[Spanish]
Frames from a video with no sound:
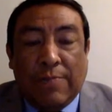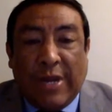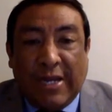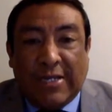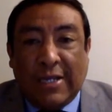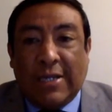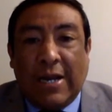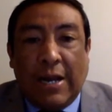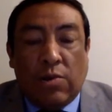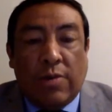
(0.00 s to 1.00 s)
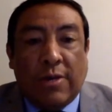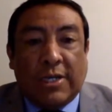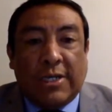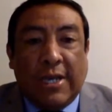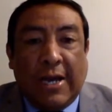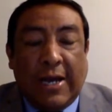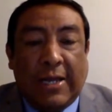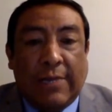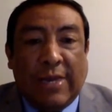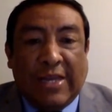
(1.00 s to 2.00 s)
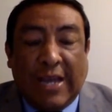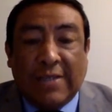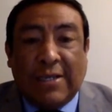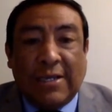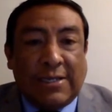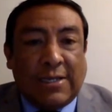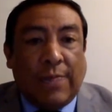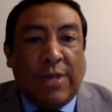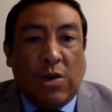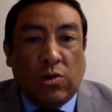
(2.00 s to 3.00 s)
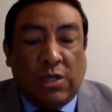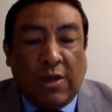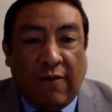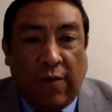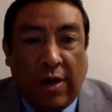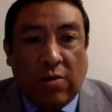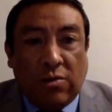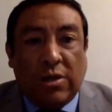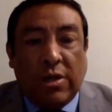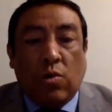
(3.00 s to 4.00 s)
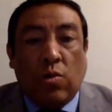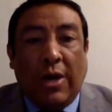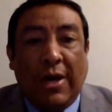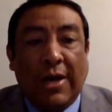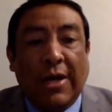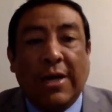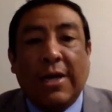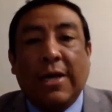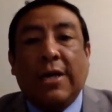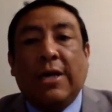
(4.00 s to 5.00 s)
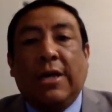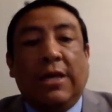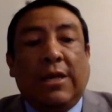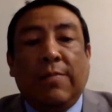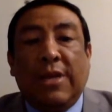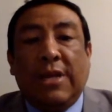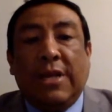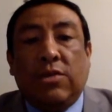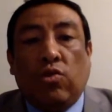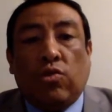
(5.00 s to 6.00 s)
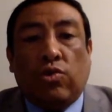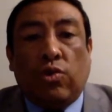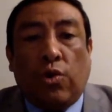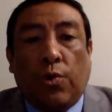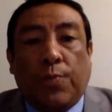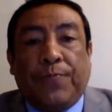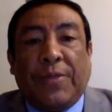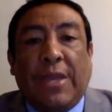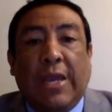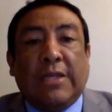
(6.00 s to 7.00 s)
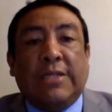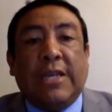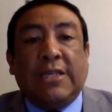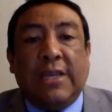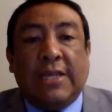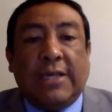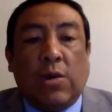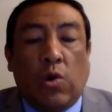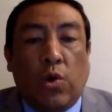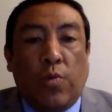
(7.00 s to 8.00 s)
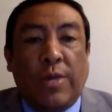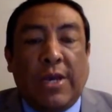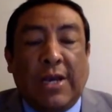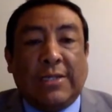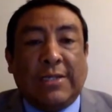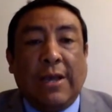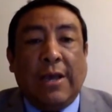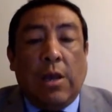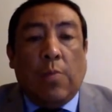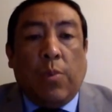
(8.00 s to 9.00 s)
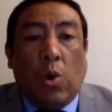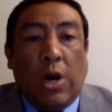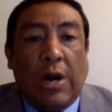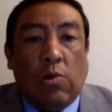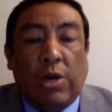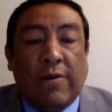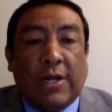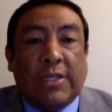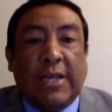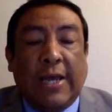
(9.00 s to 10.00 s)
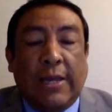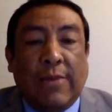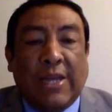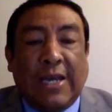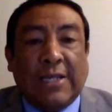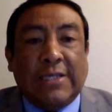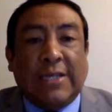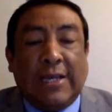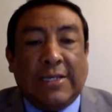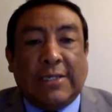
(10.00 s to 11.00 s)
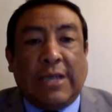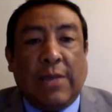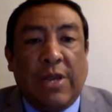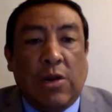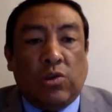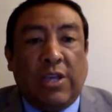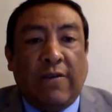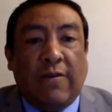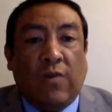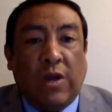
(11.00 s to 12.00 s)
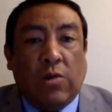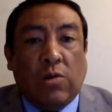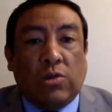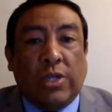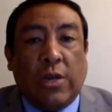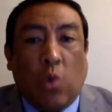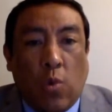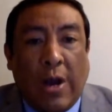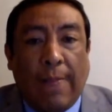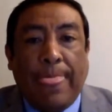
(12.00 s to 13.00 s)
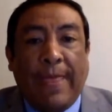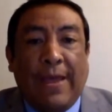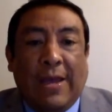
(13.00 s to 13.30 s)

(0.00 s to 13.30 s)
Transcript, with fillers: de empresas de la Universidad de Matanzas, Camilo Cienfuegos, de Cuba, y también es doctor en ciencias económicas por la Universidad de Matanzas, Camilo Cienfuegos, de Cuba.